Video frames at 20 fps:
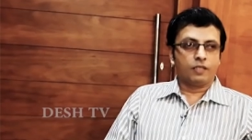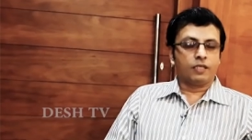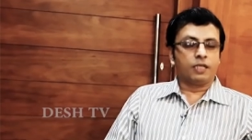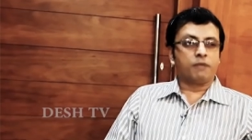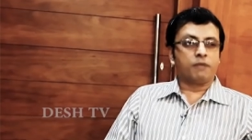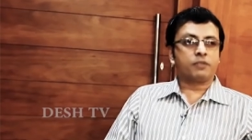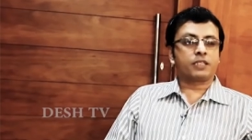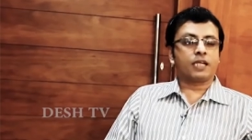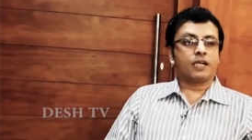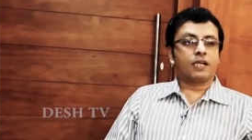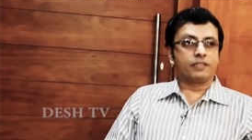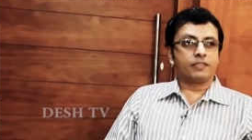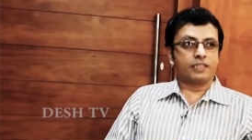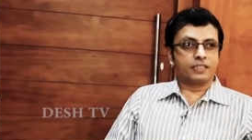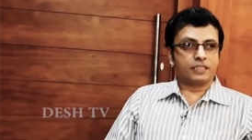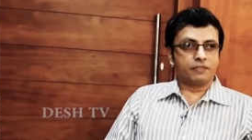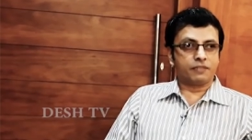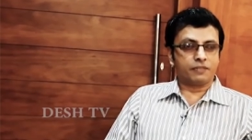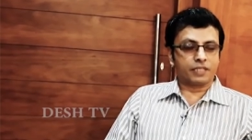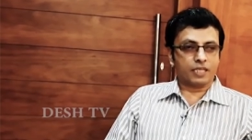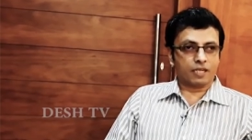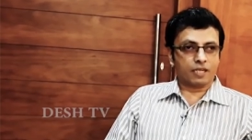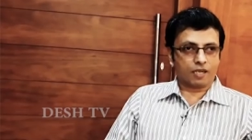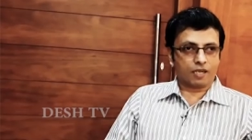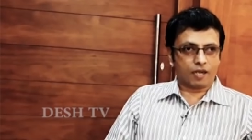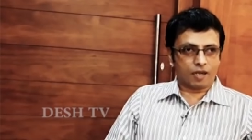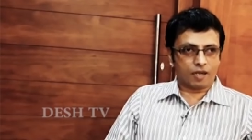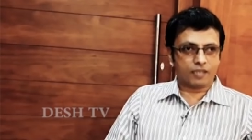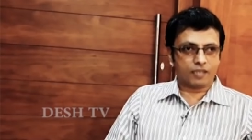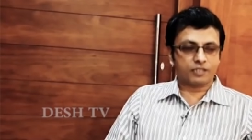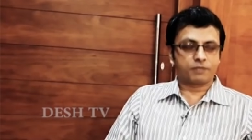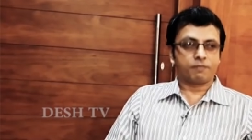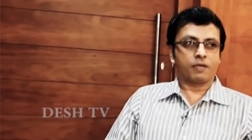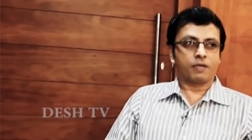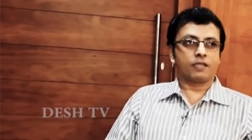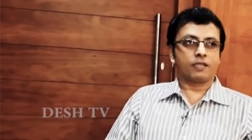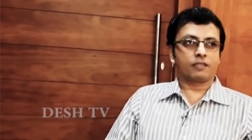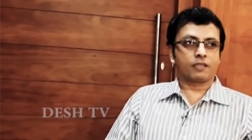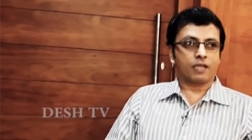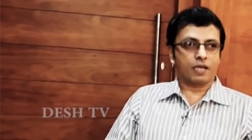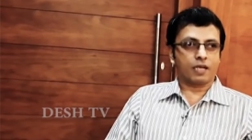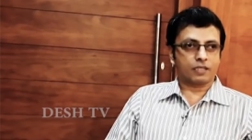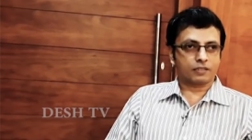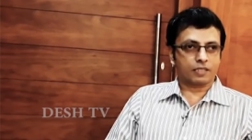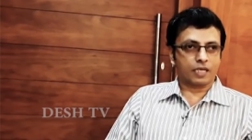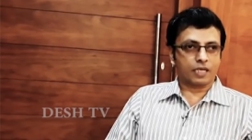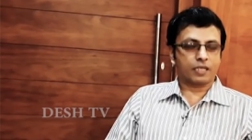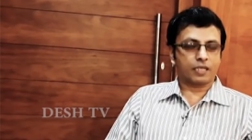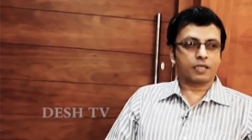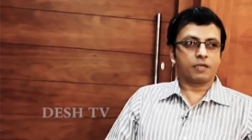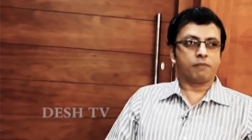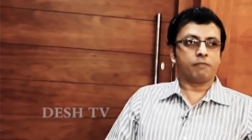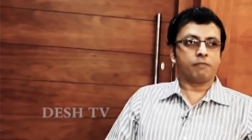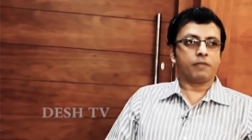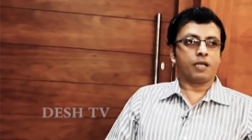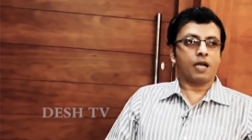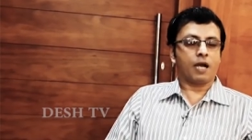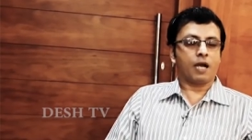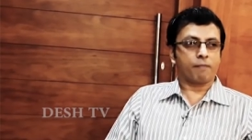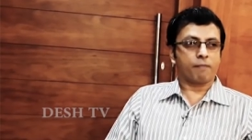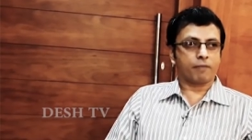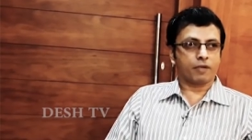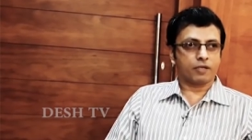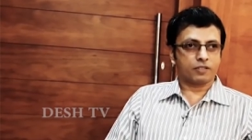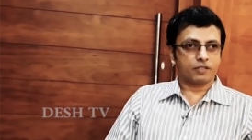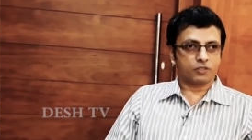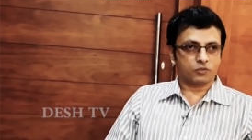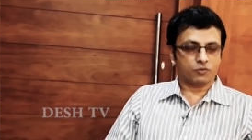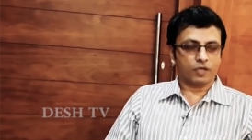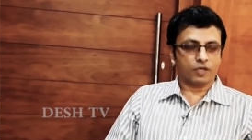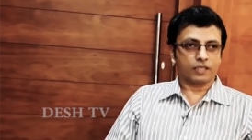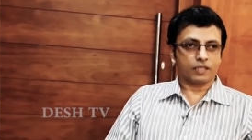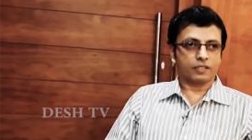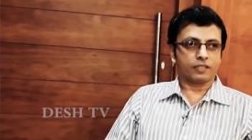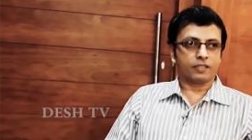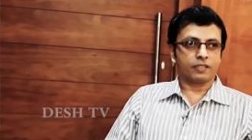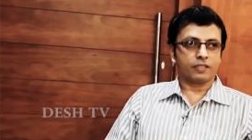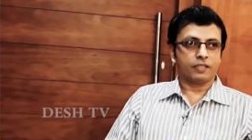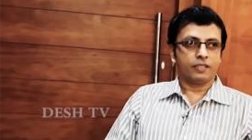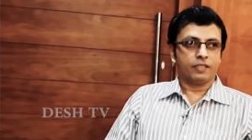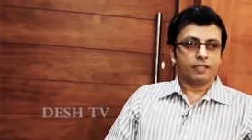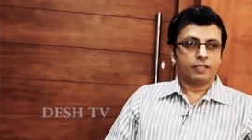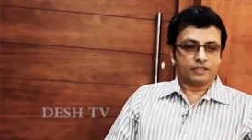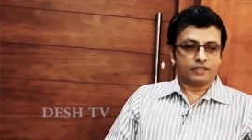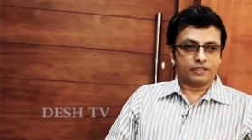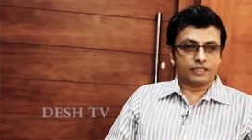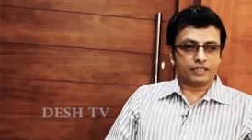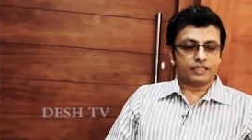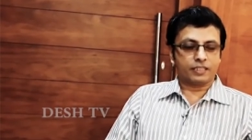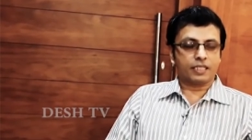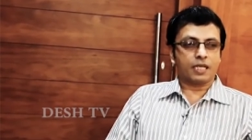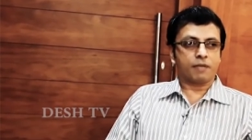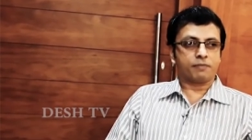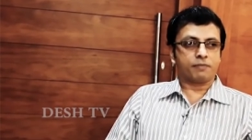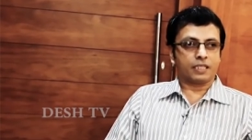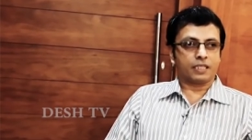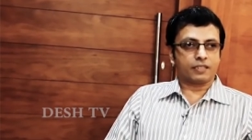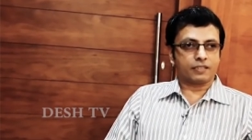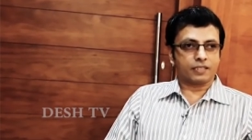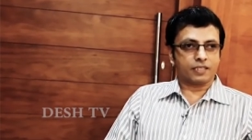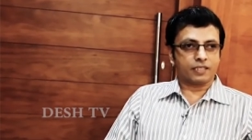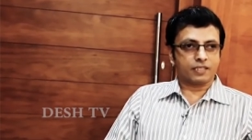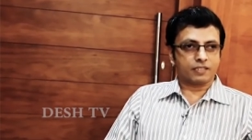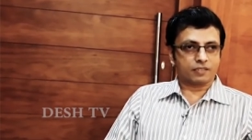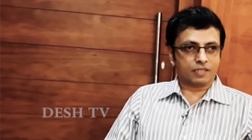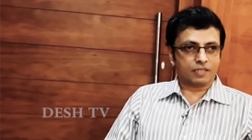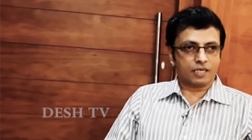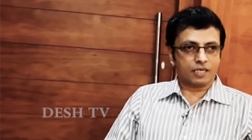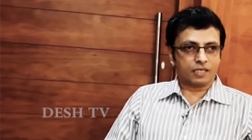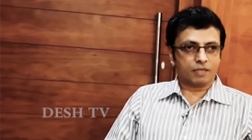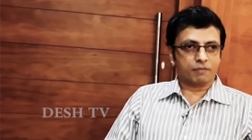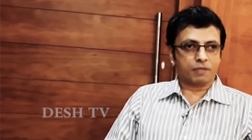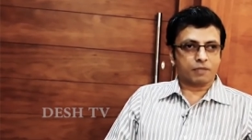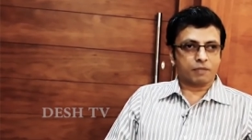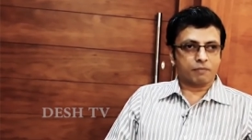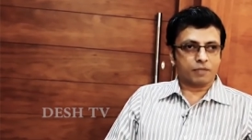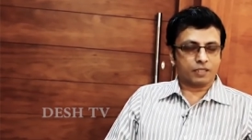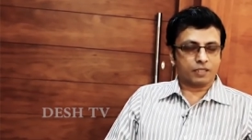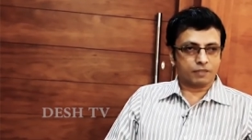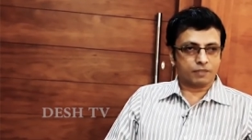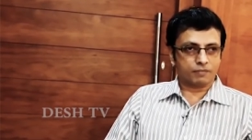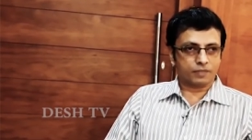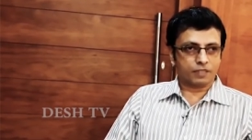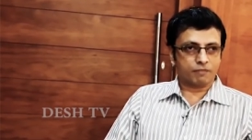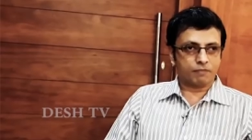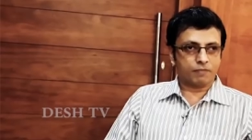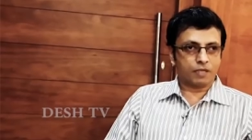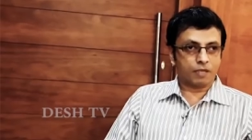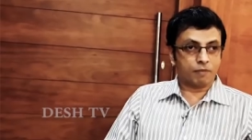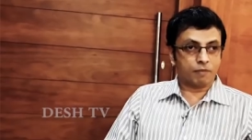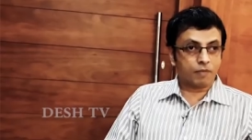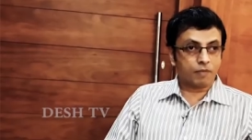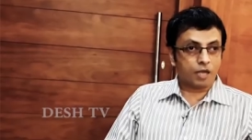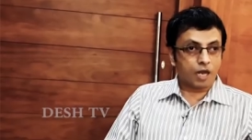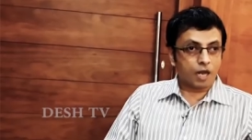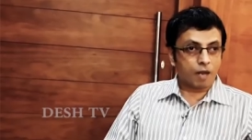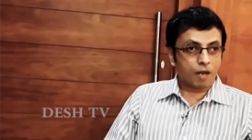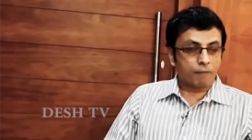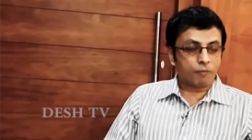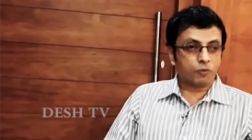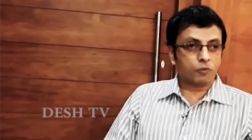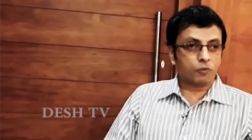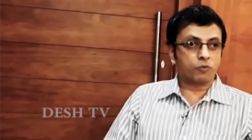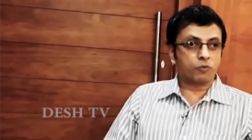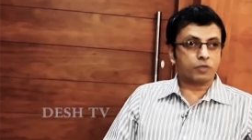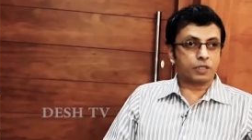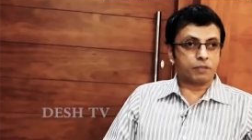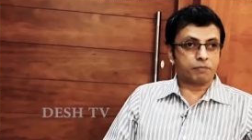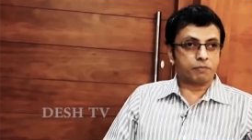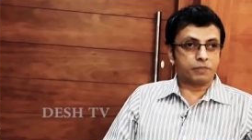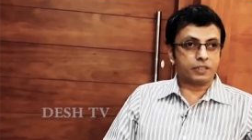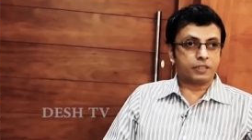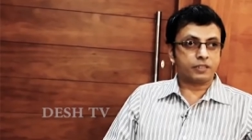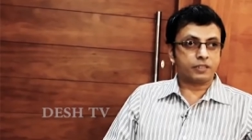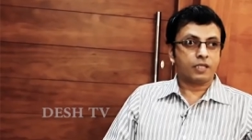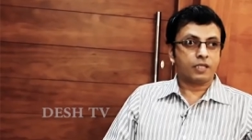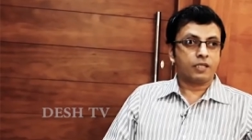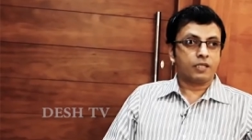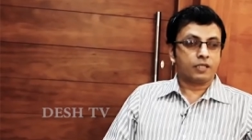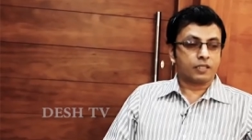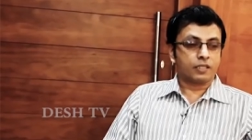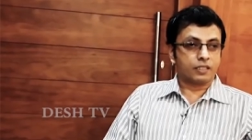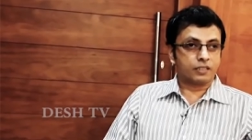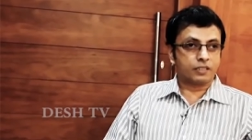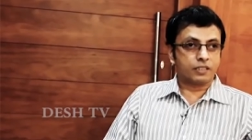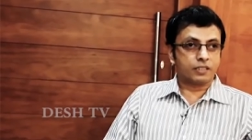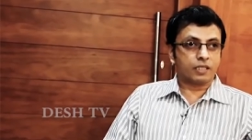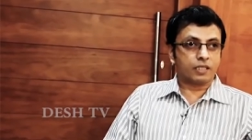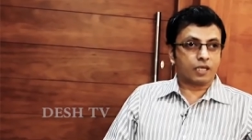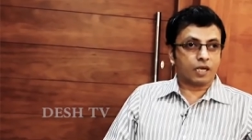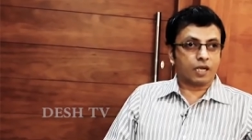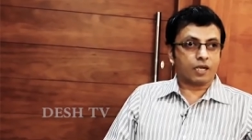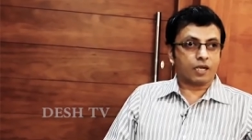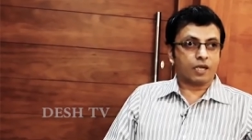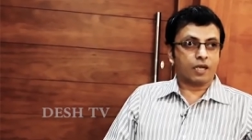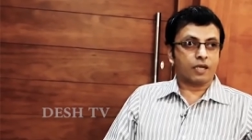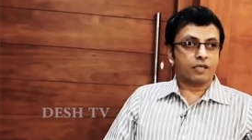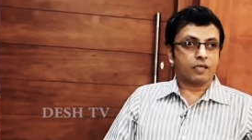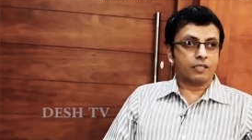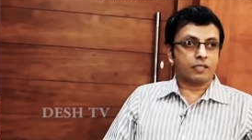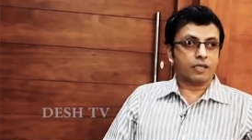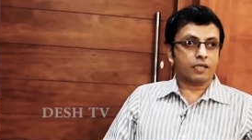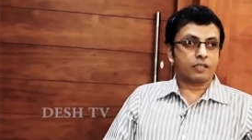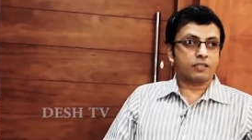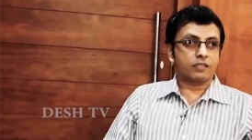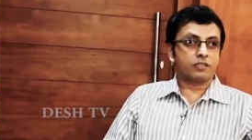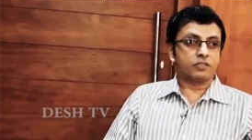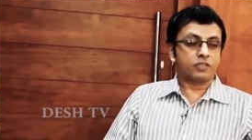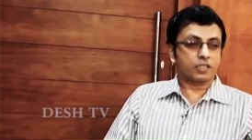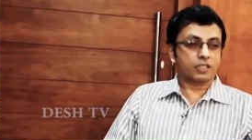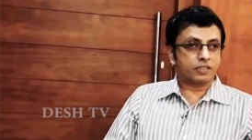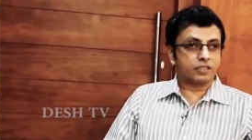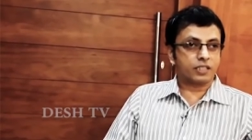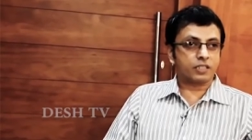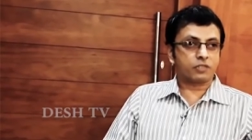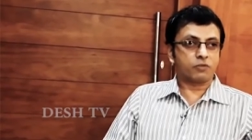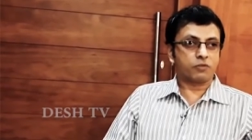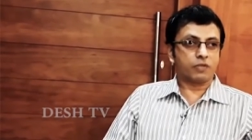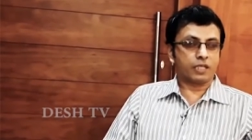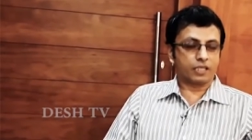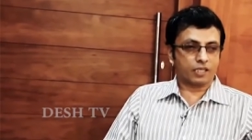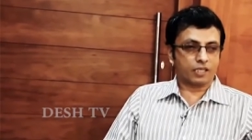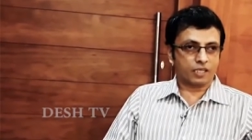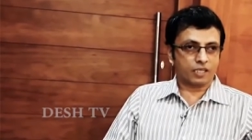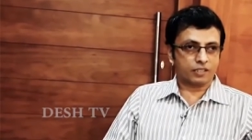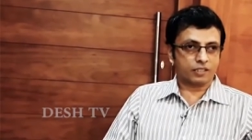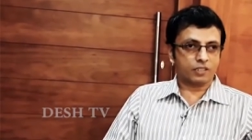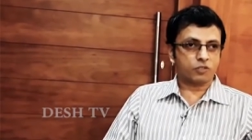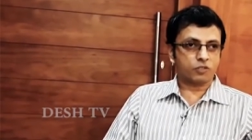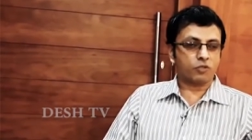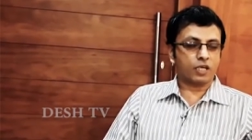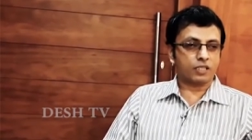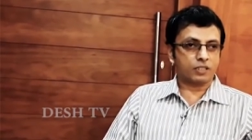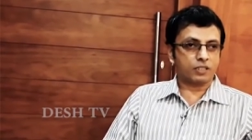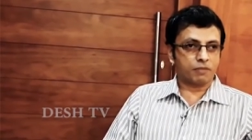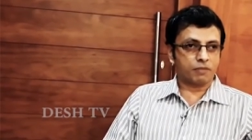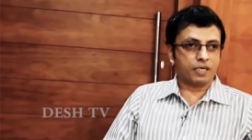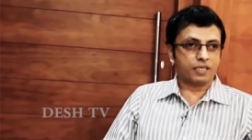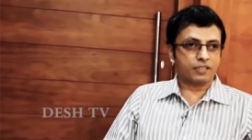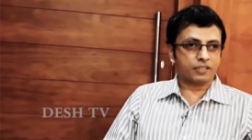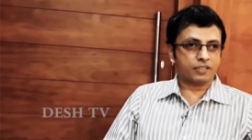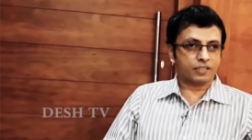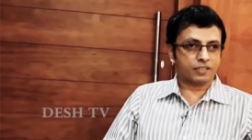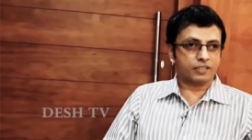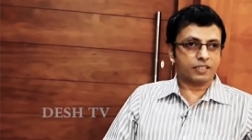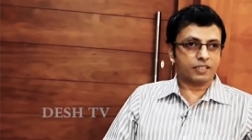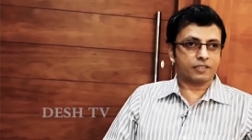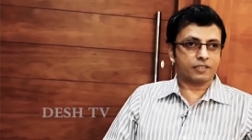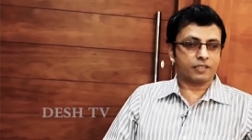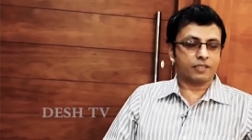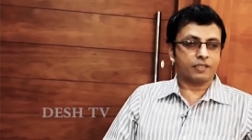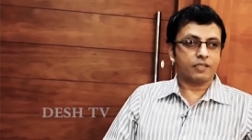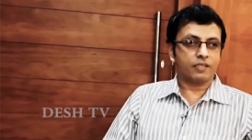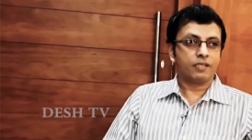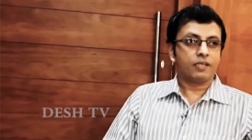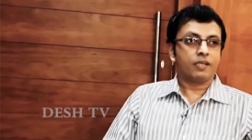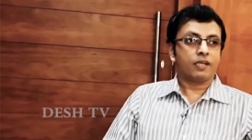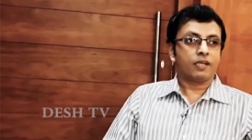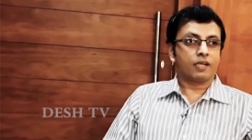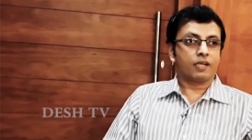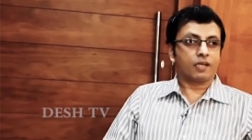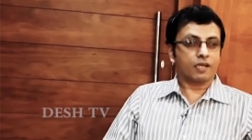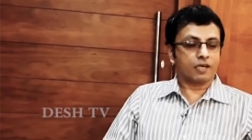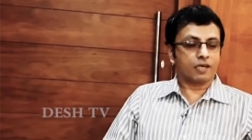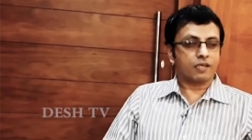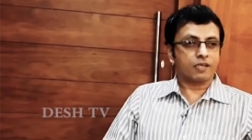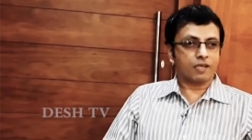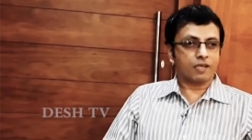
नमस्कार देश टीवी के खास बात खास कार्यक्रम में आपका स्वागत है जैसे कि आप जानते हैं कि इस कार्यक्रम के माध्यम से हम आप लोगों के बीच किसी कलाकार या किसी शख्सियत को लेकर आते हैं तो आज हमारे शख्सियत हैं करण